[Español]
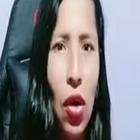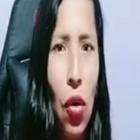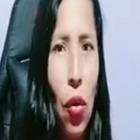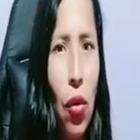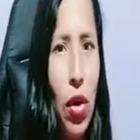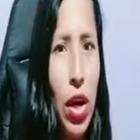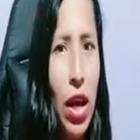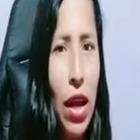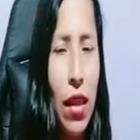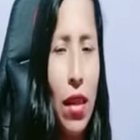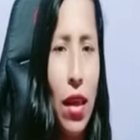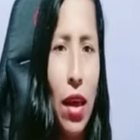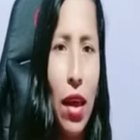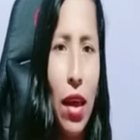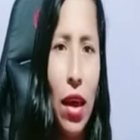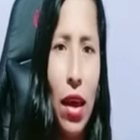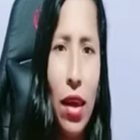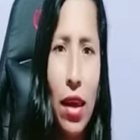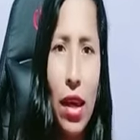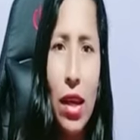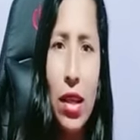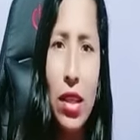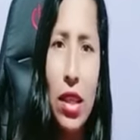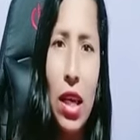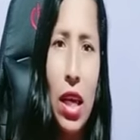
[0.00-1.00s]
Una de
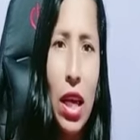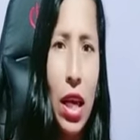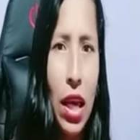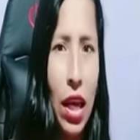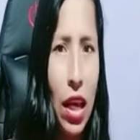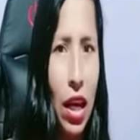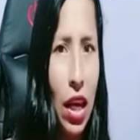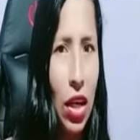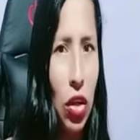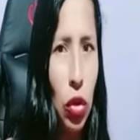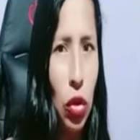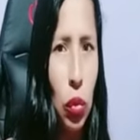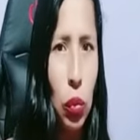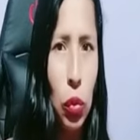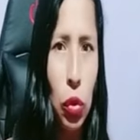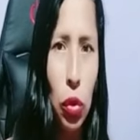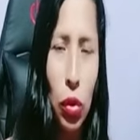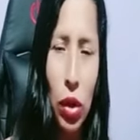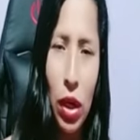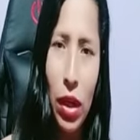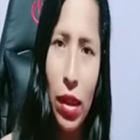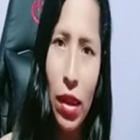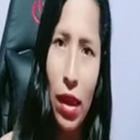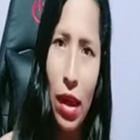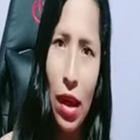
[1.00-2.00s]
ellas es la
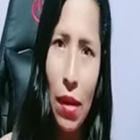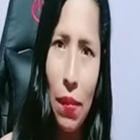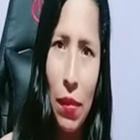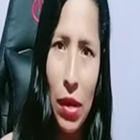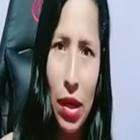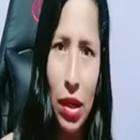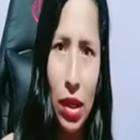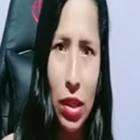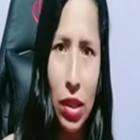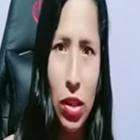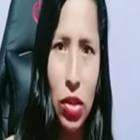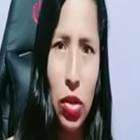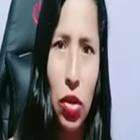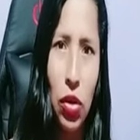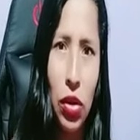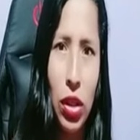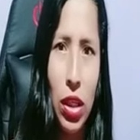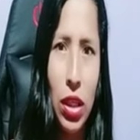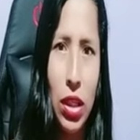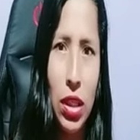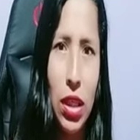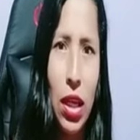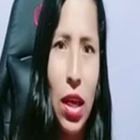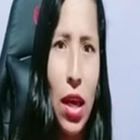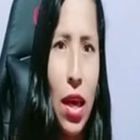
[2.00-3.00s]
ruptura de ambas
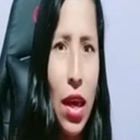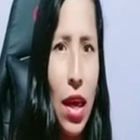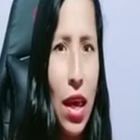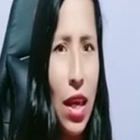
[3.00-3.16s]
naciones.